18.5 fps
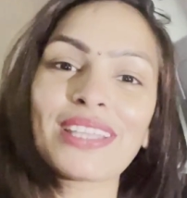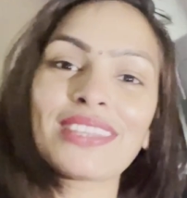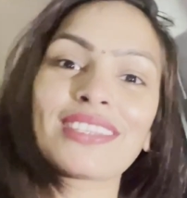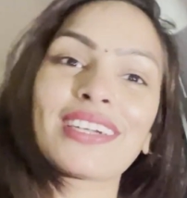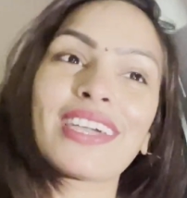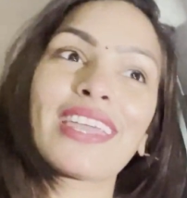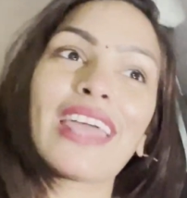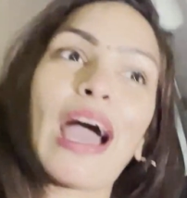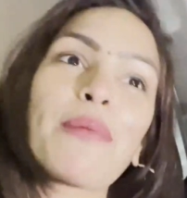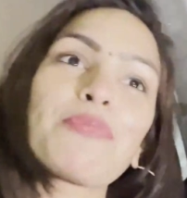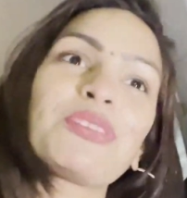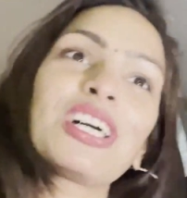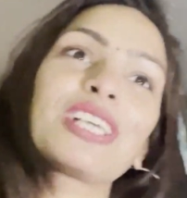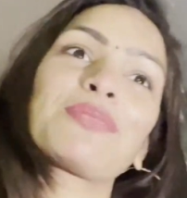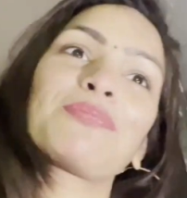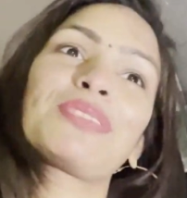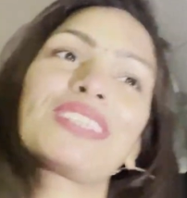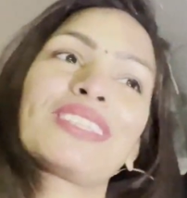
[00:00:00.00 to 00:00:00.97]
बंद करें आप
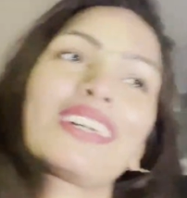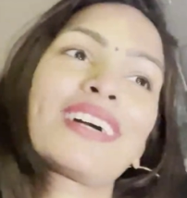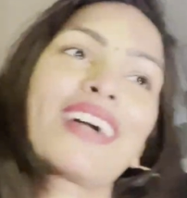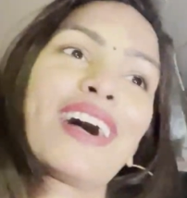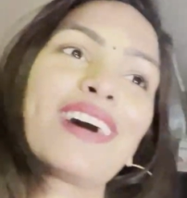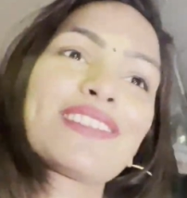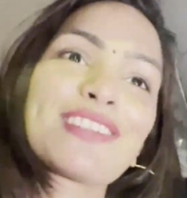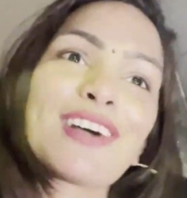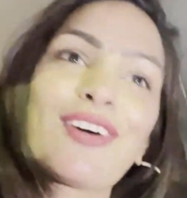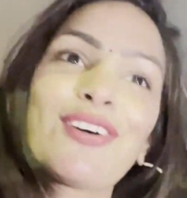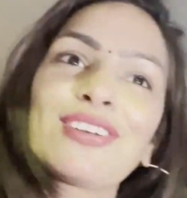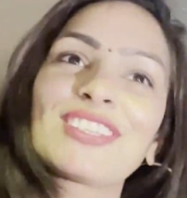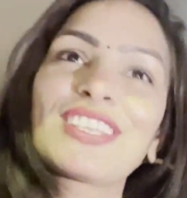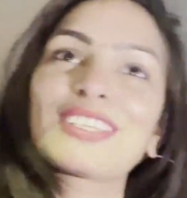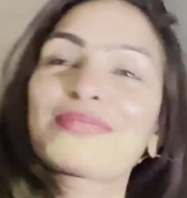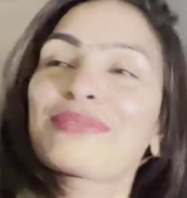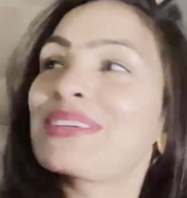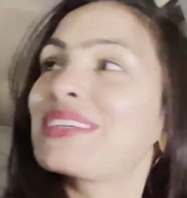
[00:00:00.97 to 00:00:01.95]
10 बजे तक आ जाओ
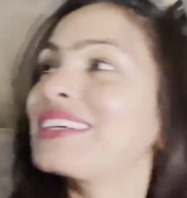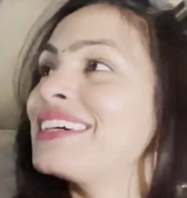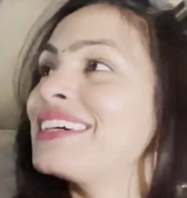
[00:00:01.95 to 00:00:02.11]
10